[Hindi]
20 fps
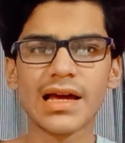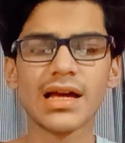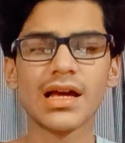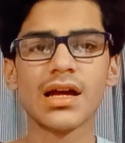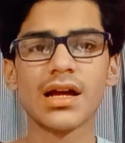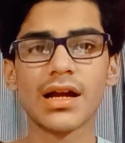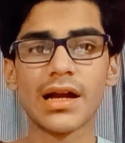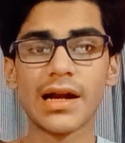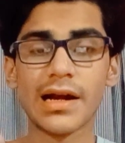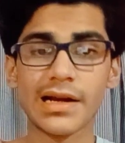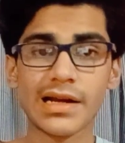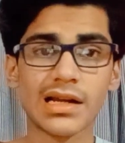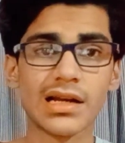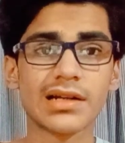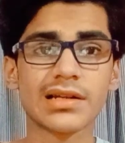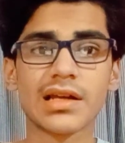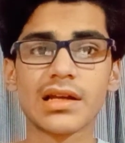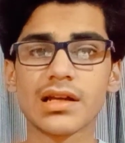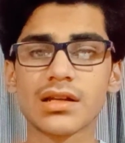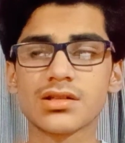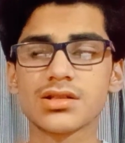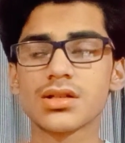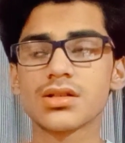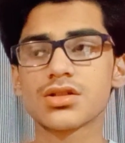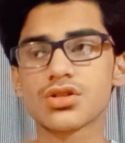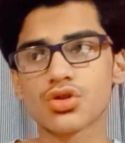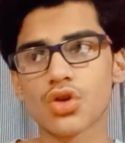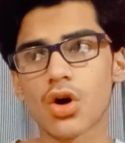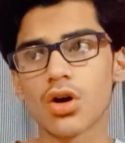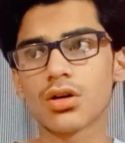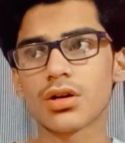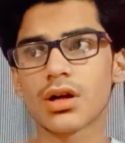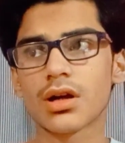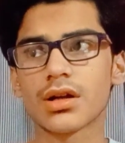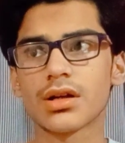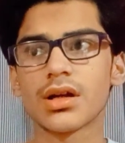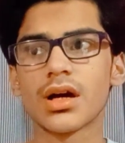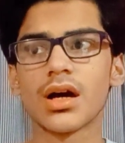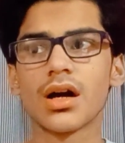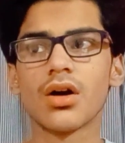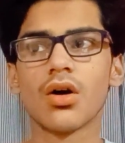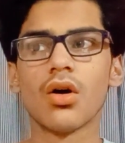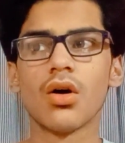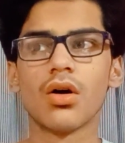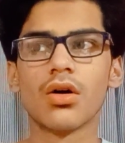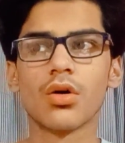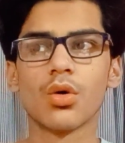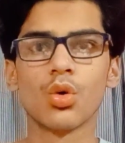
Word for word: इंटरनेट कनेक्शन स्ट्रॉन्ग रखना और ओ